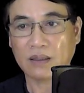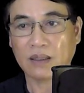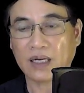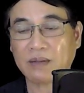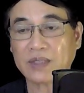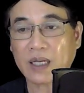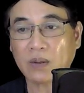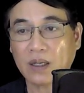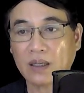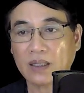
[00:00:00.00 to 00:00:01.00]
Làm sao?
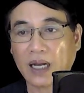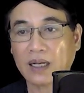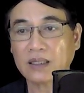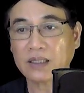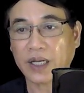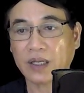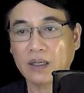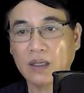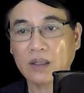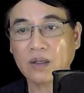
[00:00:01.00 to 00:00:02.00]
Hả? Thầy,
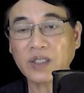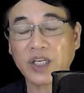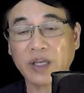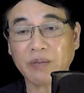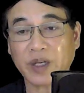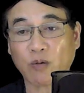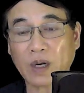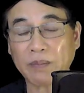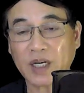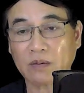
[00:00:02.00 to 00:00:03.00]
có gì nghiêm trọng
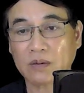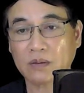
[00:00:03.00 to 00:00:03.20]
lắm không?